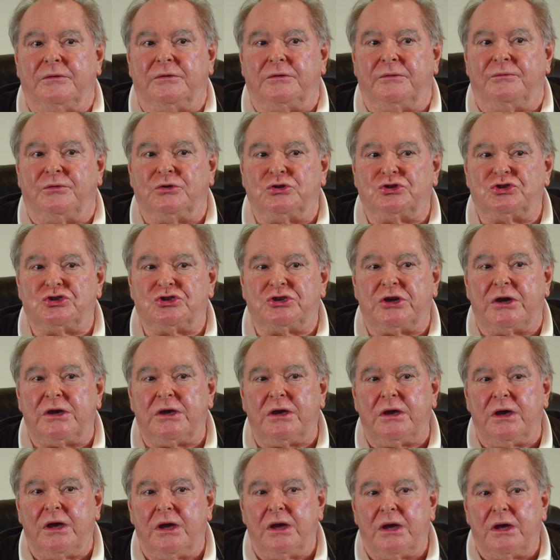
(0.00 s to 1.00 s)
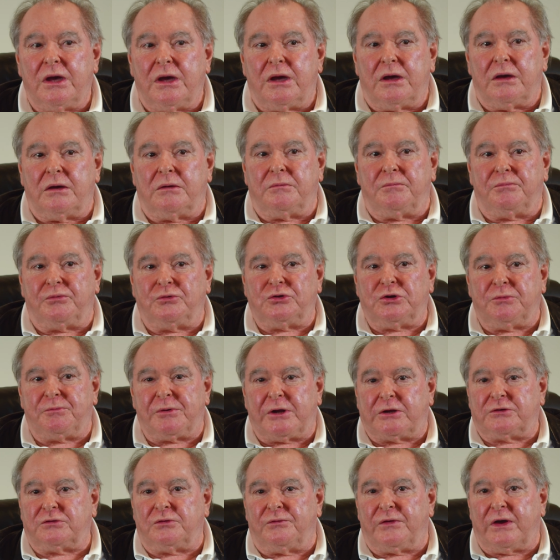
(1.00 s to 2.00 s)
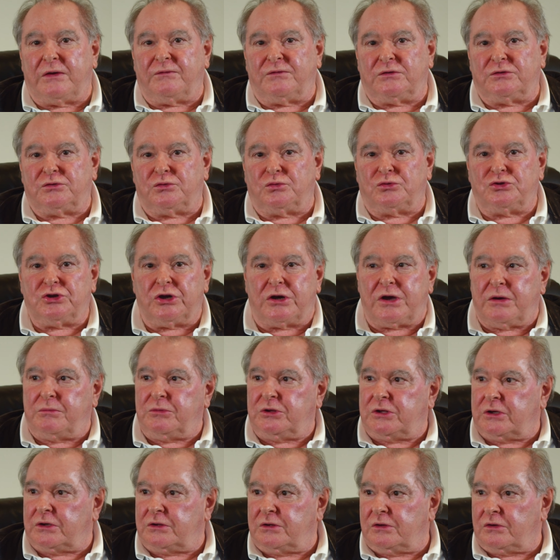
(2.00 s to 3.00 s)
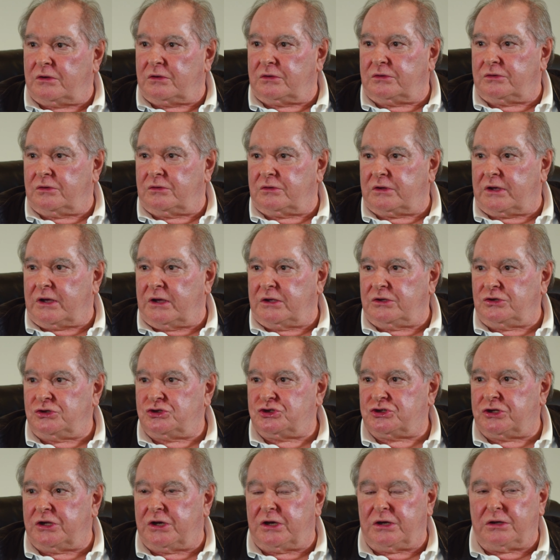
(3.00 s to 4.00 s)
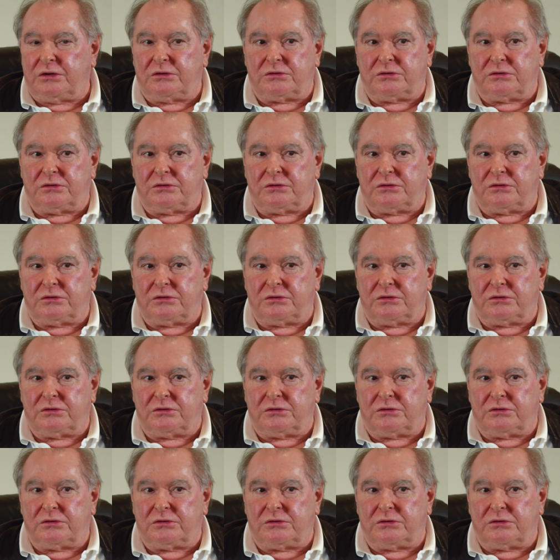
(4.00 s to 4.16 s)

wyższej. Później pracowałem w Instytucie Chemii i Technologii Organicznej,